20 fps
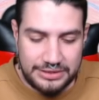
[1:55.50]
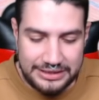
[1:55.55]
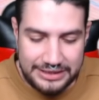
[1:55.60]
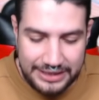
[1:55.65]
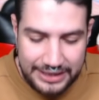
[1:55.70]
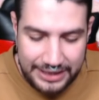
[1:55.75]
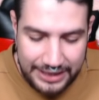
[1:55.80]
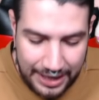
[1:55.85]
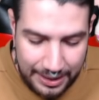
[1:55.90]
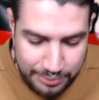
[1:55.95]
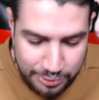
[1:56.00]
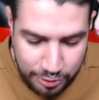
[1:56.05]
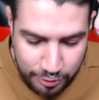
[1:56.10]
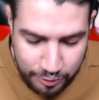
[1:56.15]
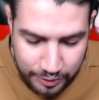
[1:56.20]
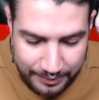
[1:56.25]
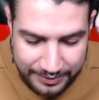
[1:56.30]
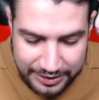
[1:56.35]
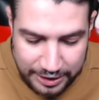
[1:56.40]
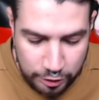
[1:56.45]
a tener
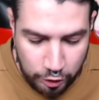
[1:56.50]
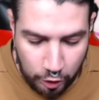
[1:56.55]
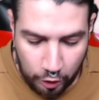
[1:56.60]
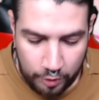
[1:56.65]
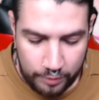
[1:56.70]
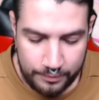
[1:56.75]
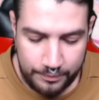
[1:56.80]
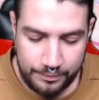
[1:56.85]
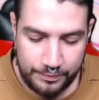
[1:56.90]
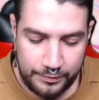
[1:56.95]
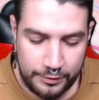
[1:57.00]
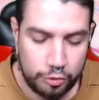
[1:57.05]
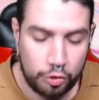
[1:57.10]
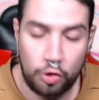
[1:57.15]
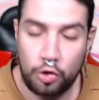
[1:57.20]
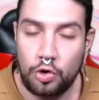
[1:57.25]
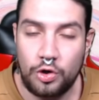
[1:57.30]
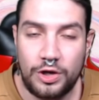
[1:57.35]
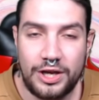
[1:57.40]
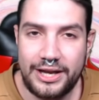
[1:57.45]
absolutamente todo. Todo
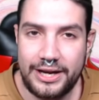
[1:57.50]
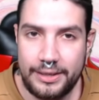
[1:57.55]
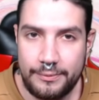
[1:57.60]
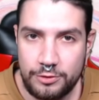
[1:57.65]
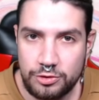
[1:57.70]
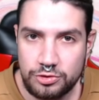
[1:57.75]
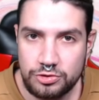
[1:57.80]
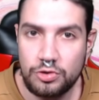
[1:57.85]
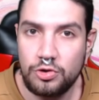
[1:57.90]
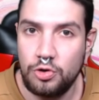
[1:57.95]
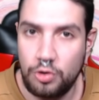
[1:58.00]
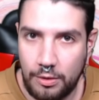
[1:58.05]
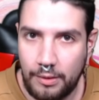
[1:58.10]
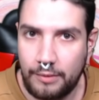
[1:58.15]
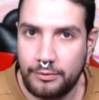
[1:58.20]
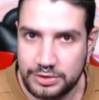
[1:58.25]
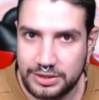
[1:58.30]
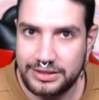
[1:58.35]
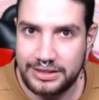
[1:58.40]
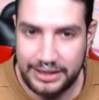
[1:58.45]
lo que queremos lo
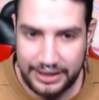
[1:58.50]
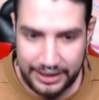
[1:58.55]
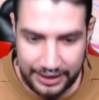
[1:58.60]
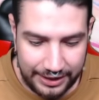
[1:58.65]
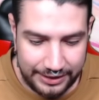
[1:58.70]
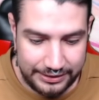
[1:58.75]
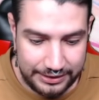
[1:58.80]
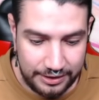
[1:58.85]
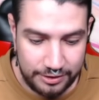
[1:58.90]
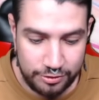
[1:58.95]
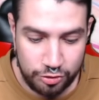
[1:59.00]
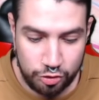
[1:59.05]
vamos a tener, gente.